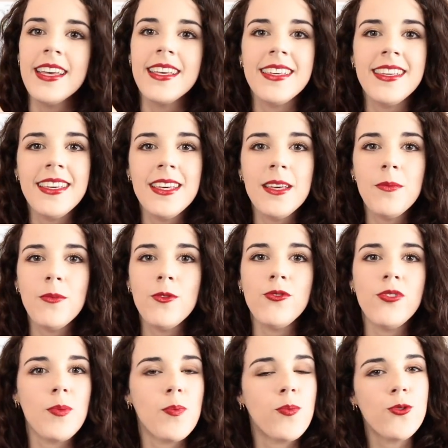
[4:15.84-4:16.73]
qui me
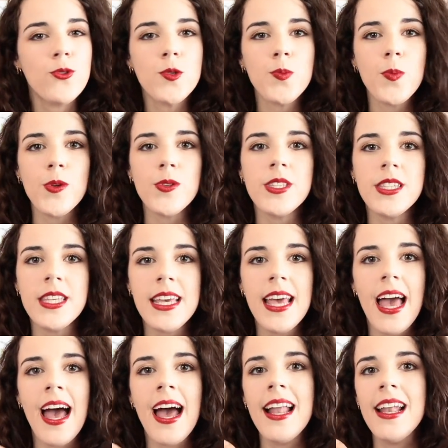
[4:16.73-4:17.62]
fait plus
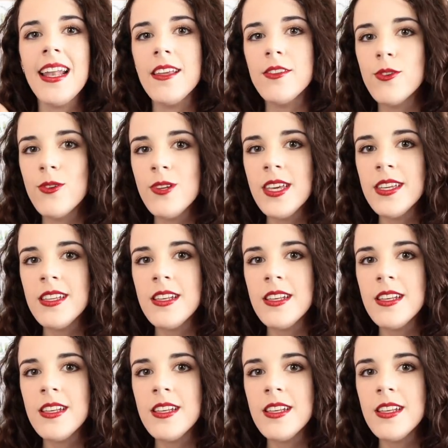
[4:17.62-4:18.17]
penser à l'atelier